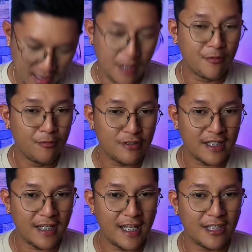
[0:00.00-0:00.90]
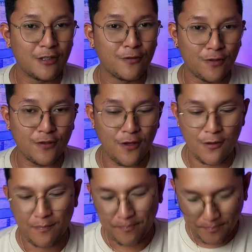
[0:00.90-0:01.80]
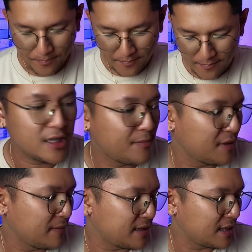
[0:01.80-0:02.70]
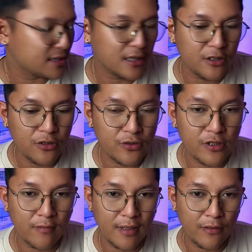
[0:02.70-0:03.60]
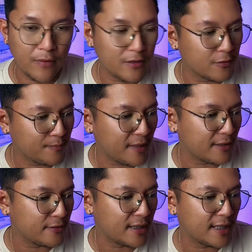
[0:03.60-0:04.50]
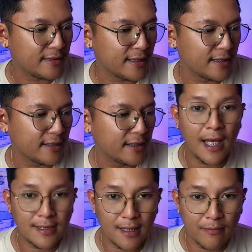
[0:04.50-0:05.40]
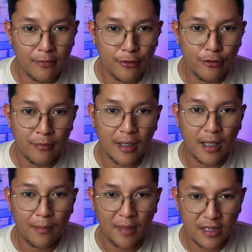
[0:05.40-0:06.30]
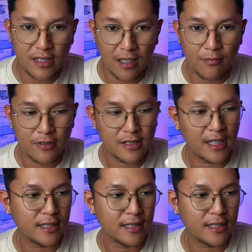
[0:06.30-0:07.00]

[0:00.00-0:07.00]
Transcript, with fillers: Ngayon, bubuksan na natin kung totoo. Siyempre may dala siyang user manual kung paano natin i-assemble yung mga patch cables